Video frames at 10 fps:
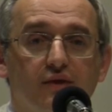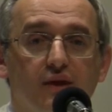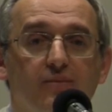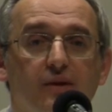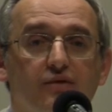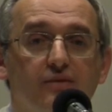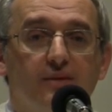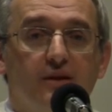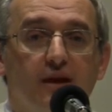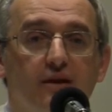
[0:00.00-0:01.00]
не
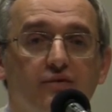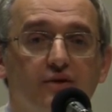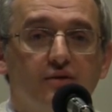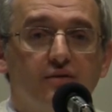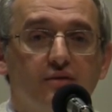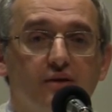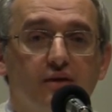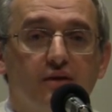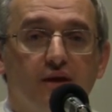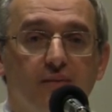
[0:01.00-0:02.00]
предусмотрели, уже
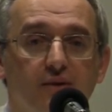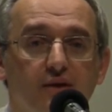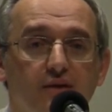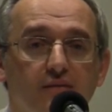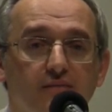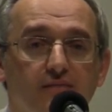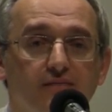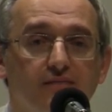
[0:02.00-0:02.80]
создано. Терпите.